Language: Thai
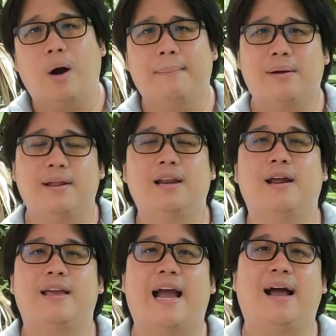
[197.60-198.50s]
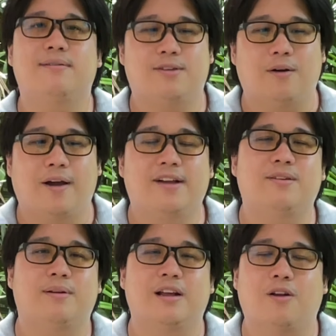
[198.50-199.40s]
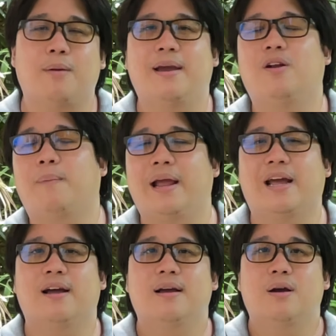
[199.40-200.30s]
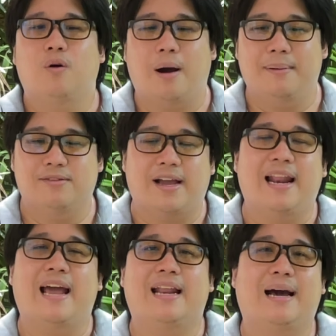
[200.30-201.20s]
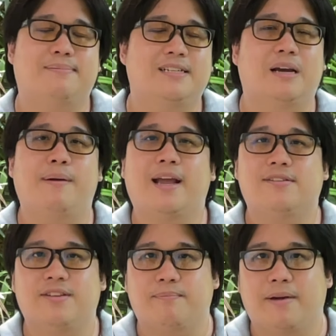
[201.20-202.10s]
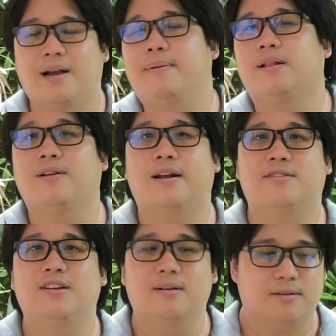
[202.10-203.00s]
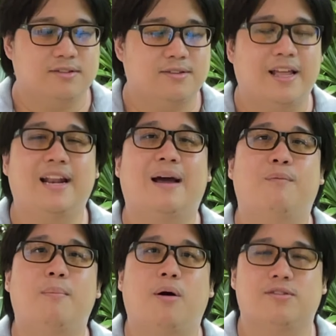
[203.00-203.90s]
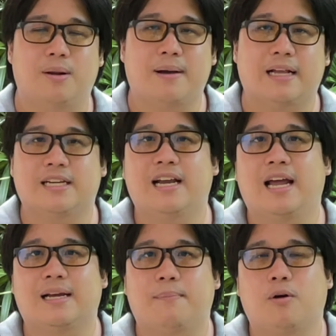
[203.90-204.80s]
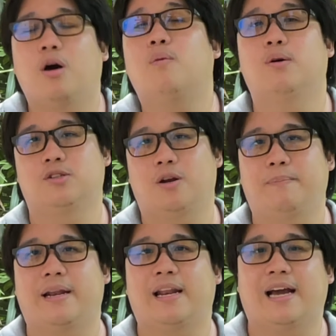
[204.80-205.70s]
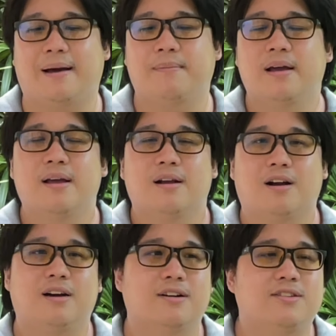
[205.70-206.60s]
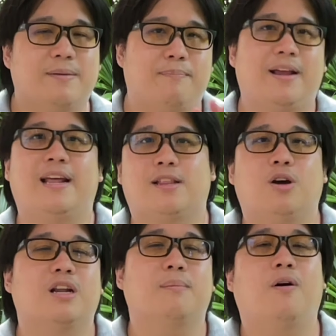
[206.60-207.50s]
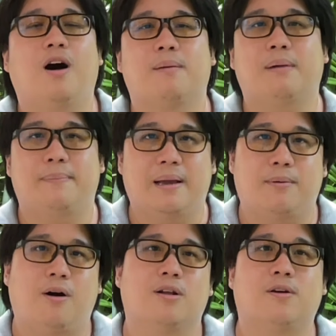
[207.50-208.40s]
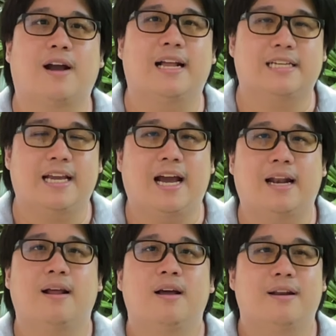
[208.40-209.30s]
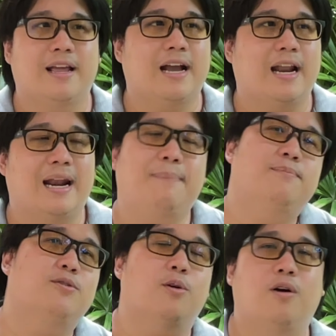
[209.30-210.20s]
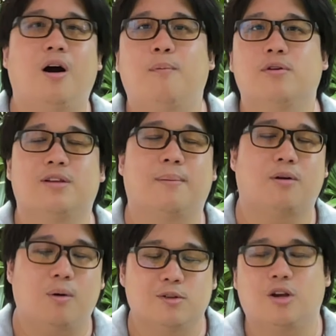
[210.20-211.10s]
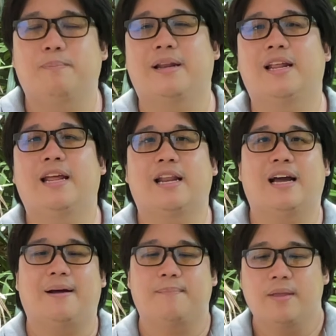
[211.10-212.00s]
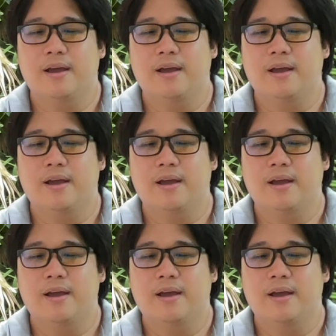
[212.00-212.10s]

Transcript: ความเร็วที่เรือระยะ 250 100 เมตรออกไปเนี่ยความเร็วสายแลนนะครับจะเหลือเพียงแค่ 10 เมกะบิตเท่านั้น ซึ่งแนะนำว่าเหมาะสำหรับการใช้งานกับกล้องวงจรปิดนะครับก็คือ 10 เมกเนี่ยต่อ 1 พอร์ตมันเพียงพอต่อการใช้งาน ในการรับส่งข้อมูลสำหรับกล้องวงจรปิดนั่นเองนะครับ